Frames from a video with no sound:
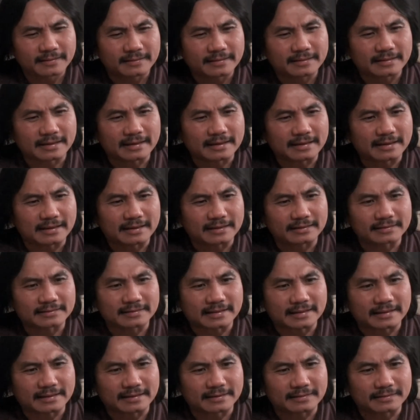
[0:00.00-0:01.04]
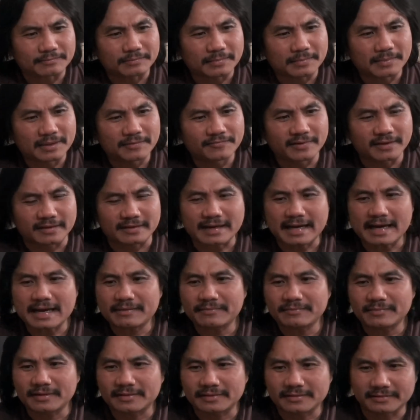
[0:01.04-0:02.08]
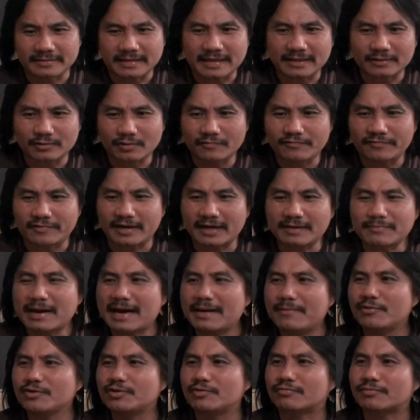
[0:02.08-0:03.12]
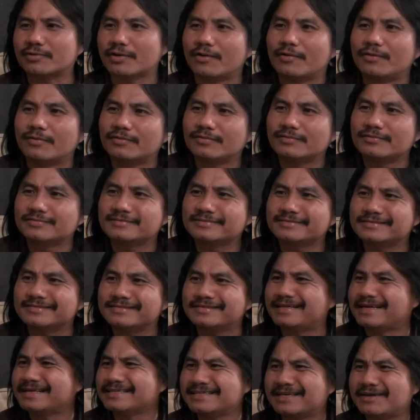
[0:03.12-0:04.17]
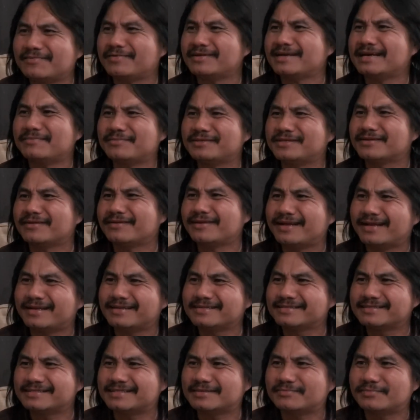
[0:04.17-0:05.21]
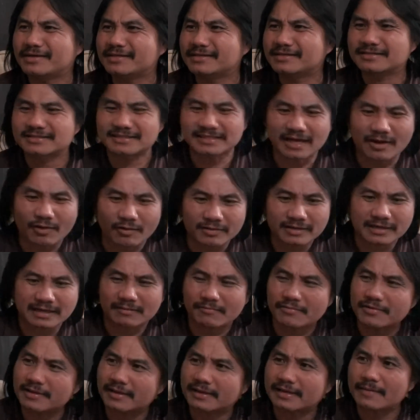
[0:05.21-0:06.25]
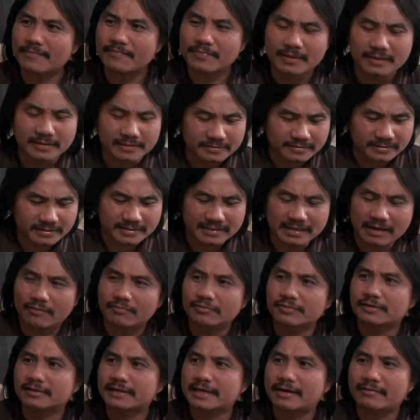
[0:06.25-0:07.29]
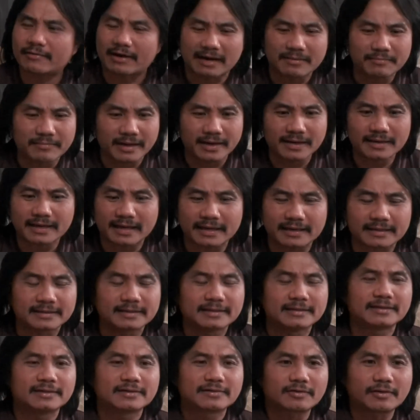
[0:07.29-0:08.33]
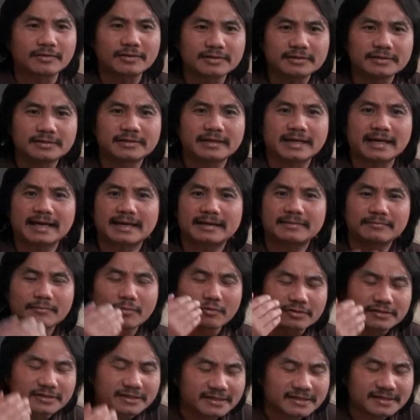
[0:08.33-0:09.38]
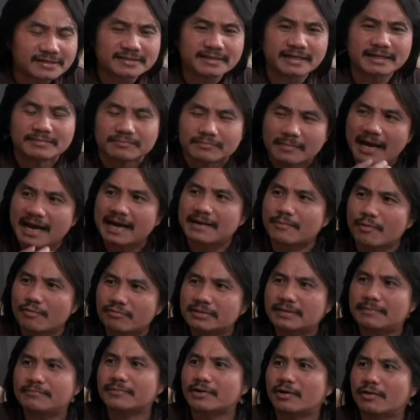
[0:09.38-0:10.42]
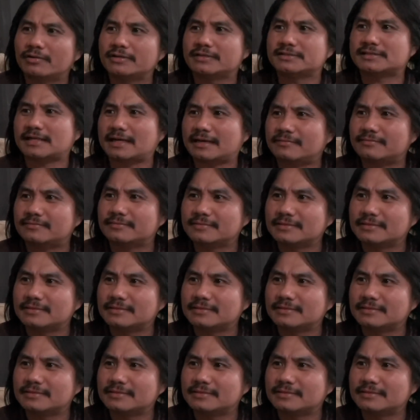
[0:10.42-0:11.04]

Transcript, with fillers: là là nhà bên Việt Nam là người ta ăn tô phở ba bốn chục đô. Tại sao phải đem cái chuyện đó lên? Chỉ bình thường xã hội nào có giai cấp, người giàu người nghèo ở Mỹ này có những người ăn một dĩa steak ba bốn trăm đô thì sao?